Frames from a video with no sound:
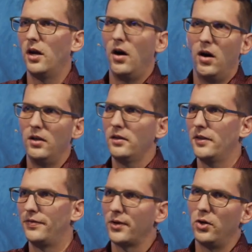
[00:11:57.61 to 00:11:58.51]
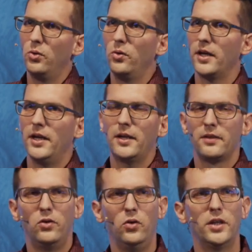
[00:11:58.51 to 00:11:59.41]
alten Frau
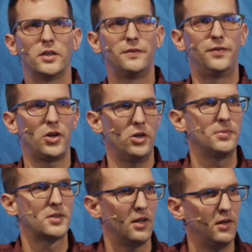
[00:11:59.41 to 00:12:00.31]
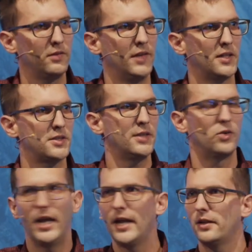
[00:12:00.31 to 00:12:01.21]
irgendwo in ein fremdes Land ziehen, wo
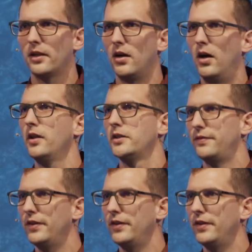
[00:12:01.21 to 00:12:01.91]
eigentlich alles